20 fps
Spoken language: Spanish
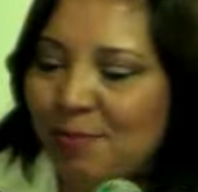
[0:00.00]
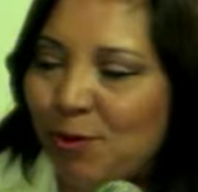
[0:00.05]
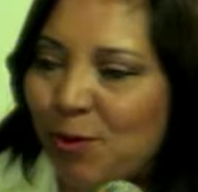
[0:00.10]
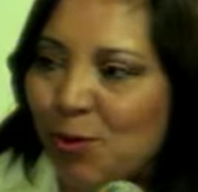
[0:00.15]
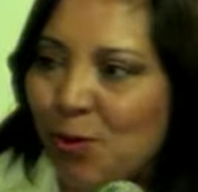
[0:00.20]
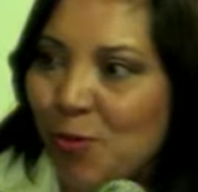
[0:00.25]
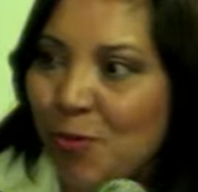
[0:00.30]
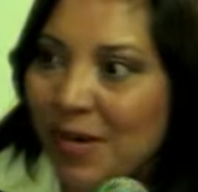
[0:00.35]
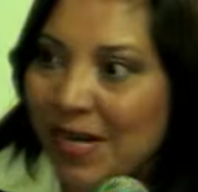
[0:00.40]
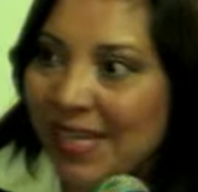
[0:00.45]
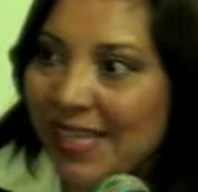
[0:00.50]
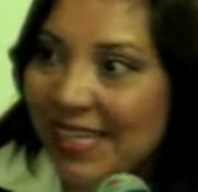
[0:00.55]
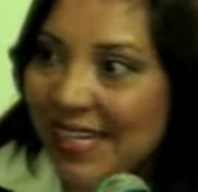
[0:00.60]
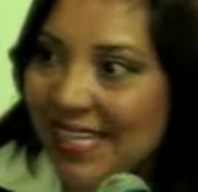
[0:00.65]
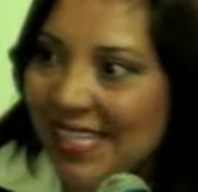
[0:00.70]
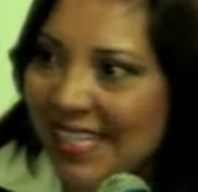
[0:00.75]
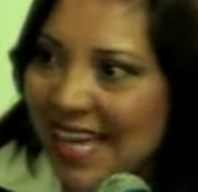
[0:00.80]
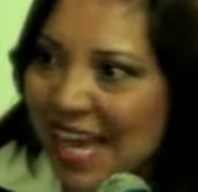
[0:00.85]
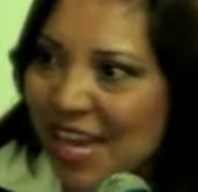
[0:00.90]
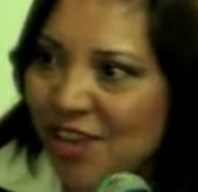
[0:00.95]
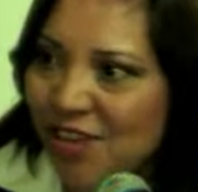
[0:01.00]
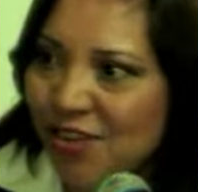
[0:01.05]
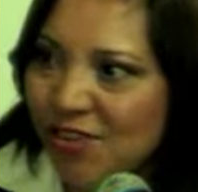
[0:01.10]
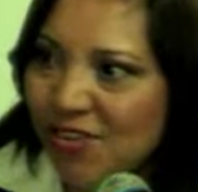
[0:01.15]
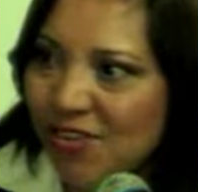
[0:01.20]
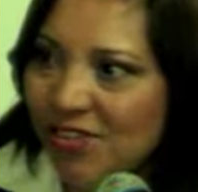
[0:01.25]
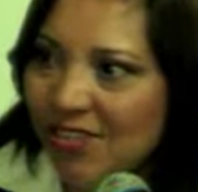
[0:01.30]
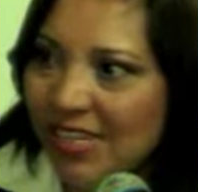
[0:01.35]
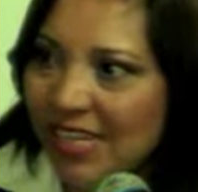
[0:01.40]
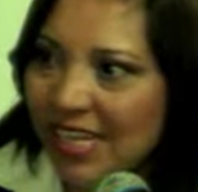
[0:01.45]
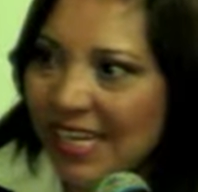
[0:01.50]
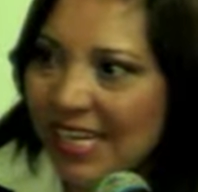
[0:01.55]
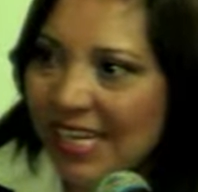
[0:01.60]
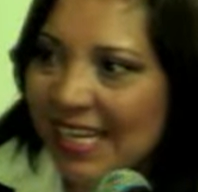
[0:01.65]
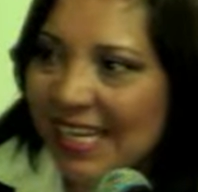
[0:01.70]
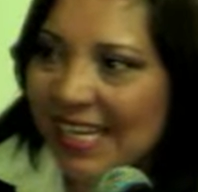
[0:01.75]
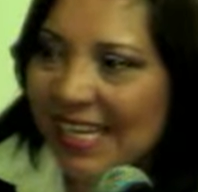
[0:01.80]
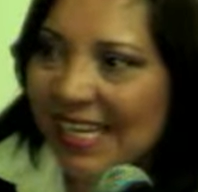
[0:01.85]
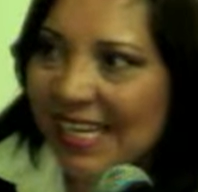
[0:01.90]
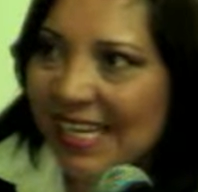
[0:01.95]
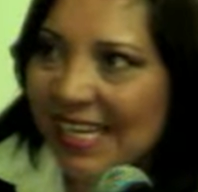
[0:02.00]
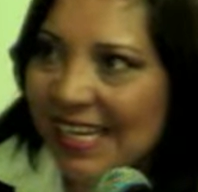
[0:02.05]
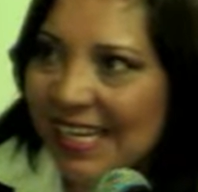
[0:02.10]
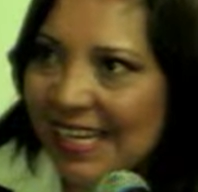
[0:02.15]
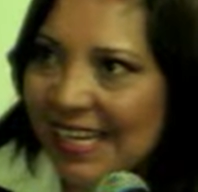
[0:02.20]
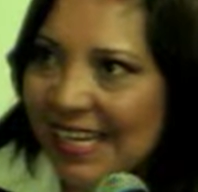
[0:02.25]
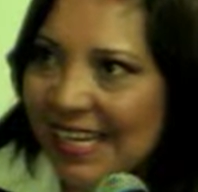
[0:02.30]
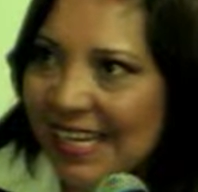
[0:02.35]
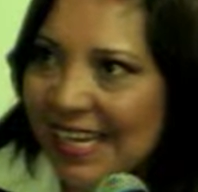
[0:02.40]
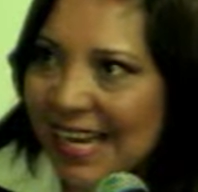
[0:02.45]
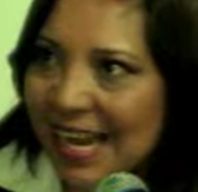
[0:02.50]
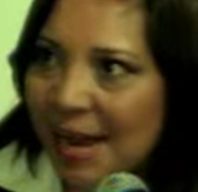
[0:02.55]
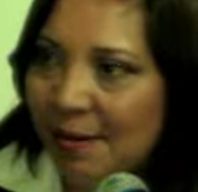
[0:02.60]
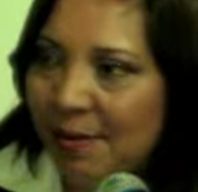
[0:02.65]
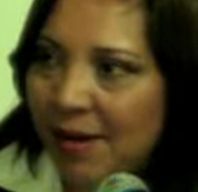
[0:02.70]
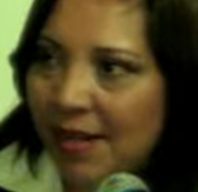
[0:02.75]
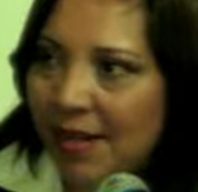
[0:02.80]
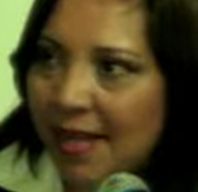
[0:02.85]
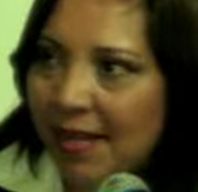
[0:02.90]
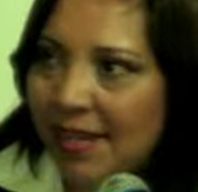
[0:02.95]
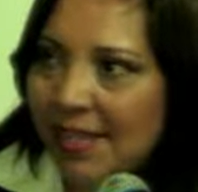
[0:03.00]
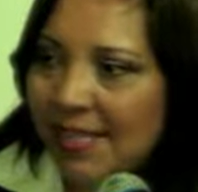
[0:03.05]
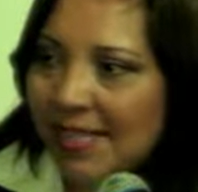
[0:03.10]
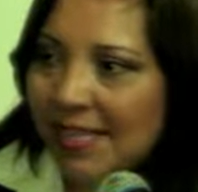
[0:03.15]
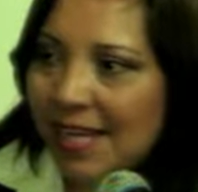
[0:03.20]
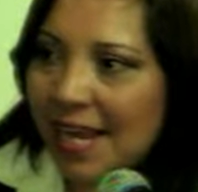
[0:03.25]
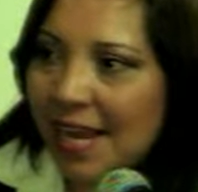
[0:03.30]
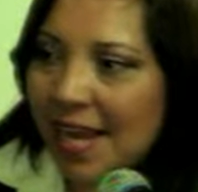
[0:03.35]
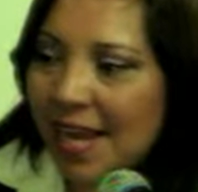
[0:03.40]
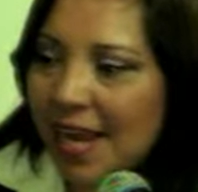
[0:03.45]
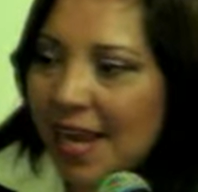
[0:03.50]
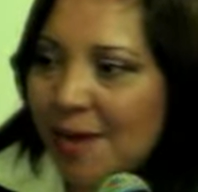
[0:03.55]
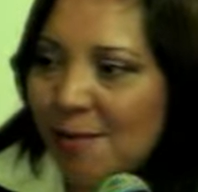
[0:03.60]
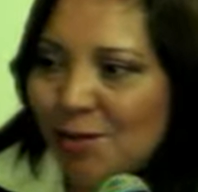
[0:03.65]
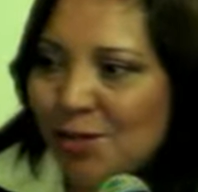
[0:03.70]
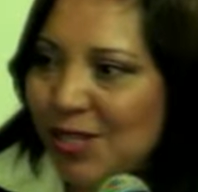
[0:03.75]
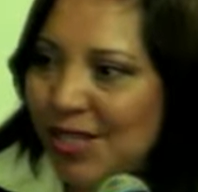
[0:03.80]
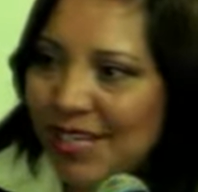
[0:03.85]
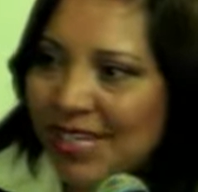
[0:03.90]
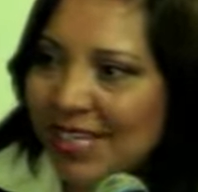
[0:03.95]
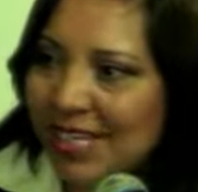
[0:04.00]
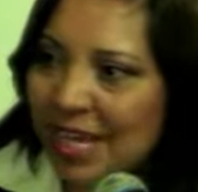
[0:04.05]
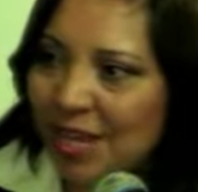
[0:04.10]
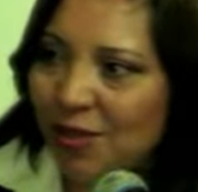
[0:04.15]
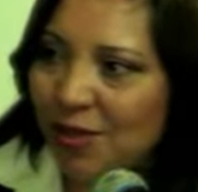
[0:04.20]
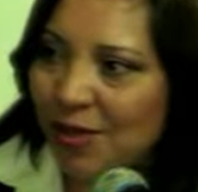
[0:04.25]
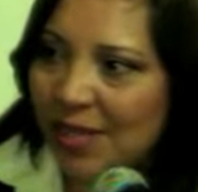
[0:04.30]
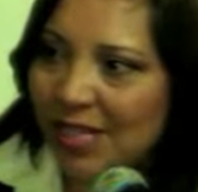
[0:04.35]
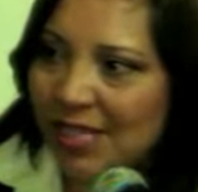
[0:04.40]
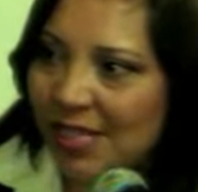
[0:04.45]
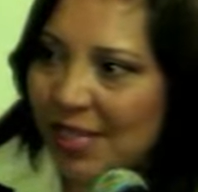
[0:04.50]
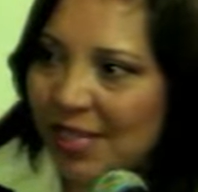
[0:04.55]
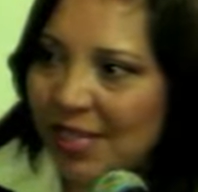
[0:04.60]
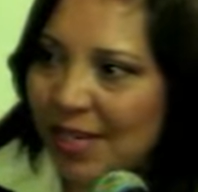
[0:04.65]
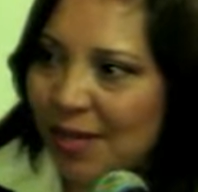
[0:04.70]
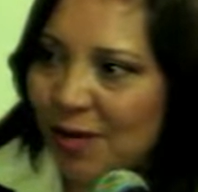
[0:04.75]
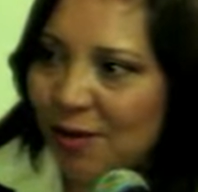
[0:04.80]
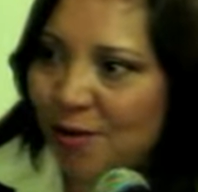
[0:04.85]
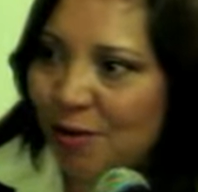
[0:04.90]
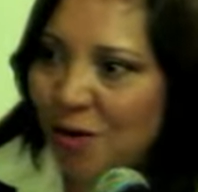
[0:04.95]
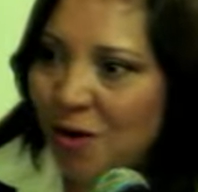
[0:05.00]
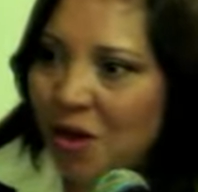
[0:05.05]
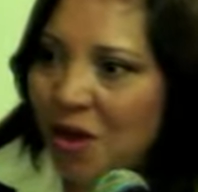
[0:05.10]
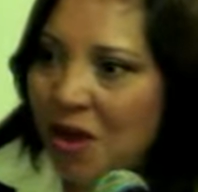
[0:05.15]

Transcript: por cumplir tres años y la verdad es que hemos iniciado desde cero.